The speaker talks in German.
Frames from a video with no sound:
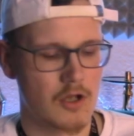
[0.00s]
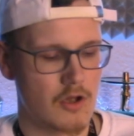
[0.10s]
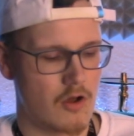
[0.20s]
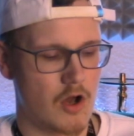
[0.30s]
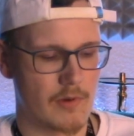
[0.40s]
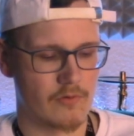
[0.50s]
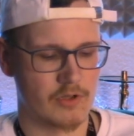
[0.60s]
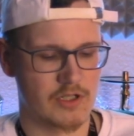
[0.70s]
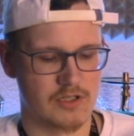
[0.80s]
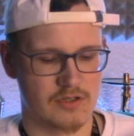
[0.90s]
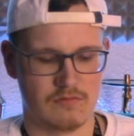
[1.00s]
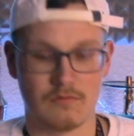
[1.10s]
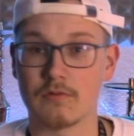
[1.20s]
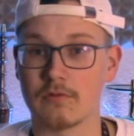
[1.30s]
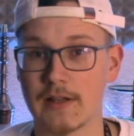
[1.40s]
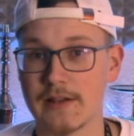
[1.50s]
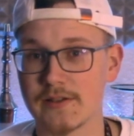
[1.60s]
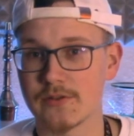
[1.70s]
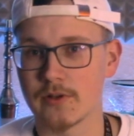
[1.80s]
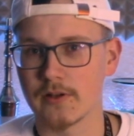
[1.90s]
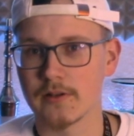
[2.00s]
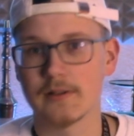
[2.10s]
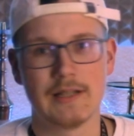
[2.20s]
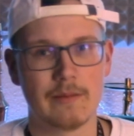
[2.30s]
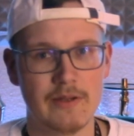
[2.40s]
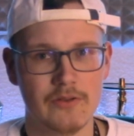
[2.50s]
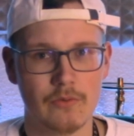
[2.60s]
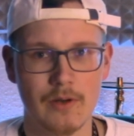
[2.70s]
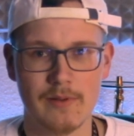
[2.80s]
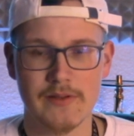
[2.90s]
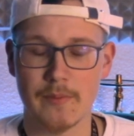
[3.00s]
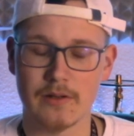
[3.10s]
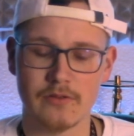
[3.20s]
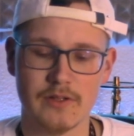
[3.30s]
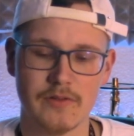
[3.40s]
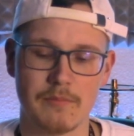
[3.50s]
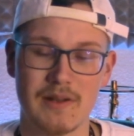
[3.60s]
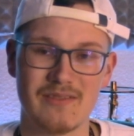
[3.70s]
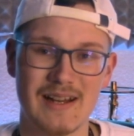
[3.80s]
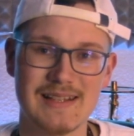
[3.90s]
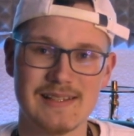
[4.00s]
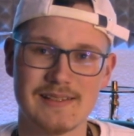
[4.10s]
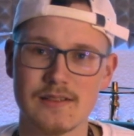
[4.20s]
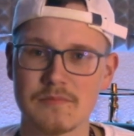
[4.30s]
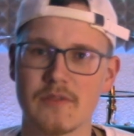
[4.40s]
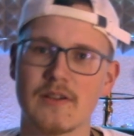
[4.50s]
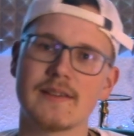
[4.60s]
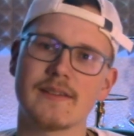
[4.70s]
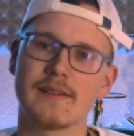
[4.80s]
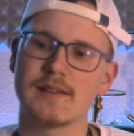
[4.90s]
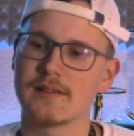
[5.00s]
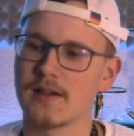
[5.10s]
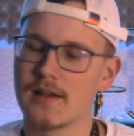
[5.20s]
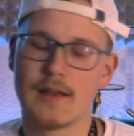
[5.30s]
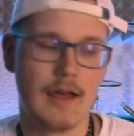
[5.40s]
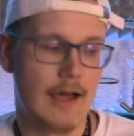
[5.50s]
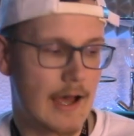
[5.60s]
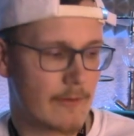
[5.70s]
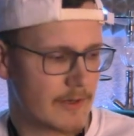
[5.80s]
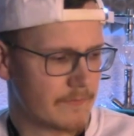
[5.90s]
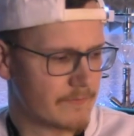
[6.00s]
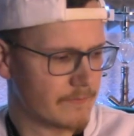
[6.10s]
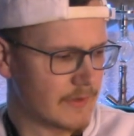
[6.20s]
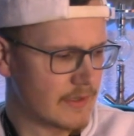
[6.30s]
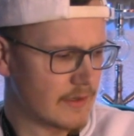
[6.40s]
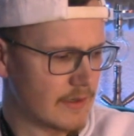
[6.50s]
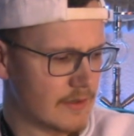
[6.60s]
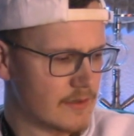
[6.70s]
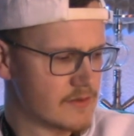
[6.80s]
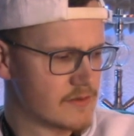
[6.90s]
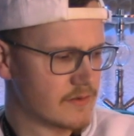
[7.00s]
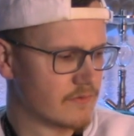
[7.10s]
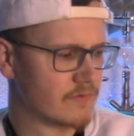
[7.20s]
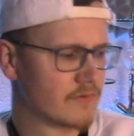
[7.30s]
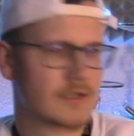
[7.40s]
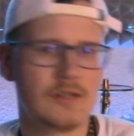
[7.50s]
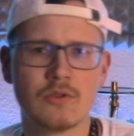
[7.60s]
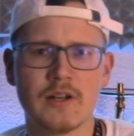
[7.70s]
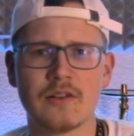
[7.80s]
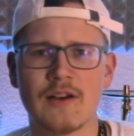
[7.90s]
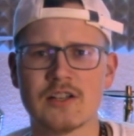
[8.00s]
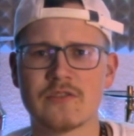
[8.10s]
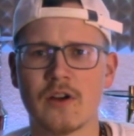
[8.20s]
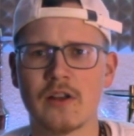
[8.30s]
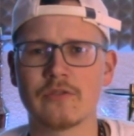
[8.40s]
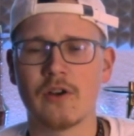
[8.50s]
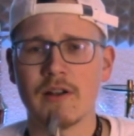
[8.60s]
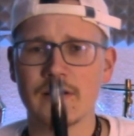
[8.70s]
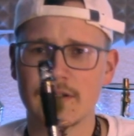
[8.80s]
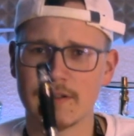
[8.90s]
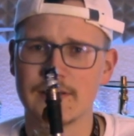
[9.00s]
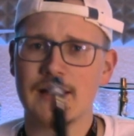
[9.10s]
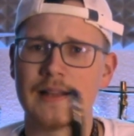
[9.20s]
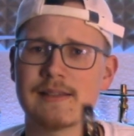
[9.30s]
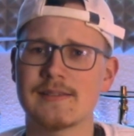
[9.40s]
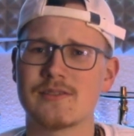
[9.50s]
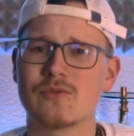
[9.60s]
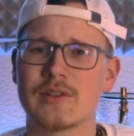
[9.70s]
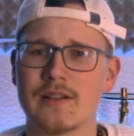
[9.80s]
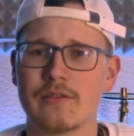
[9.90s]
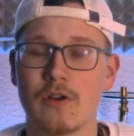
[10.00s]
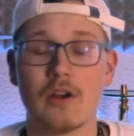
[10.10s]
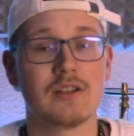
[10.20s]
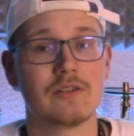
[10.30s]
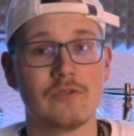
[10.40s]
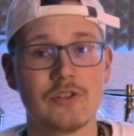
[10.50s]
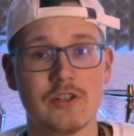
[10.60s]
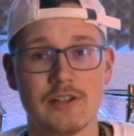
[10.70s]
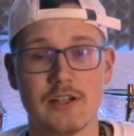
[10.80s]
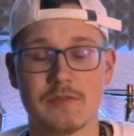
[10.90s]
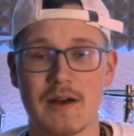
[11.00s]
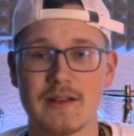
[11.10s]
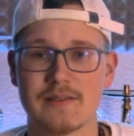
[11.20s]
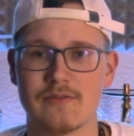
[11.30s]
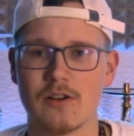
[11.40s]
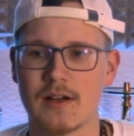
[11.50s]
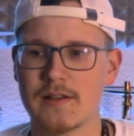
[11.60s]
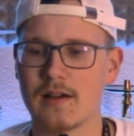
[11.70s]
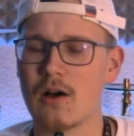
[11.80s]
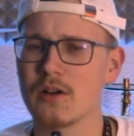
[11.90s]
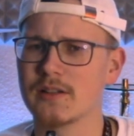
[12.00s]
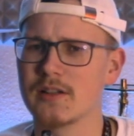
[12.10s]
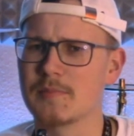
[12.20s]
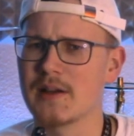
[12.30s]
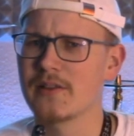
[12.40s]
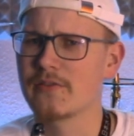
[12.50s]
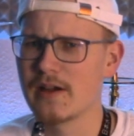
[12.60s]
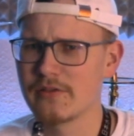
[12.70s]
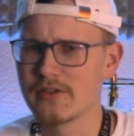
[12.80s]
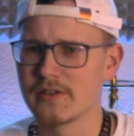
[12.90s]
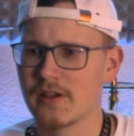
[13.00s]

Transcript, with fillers: ob er wirklich vielleicht sogar der beste Rapper-Tabak wird. Man weiß es nicht, man weiß es nicht. Aber genug gequatscht für heute, Freunde. Der letzte Zug geht auf euch. Ich wünsche euch ein entspanntes Wochenende, raucht ein entspanntes Pfeifchen.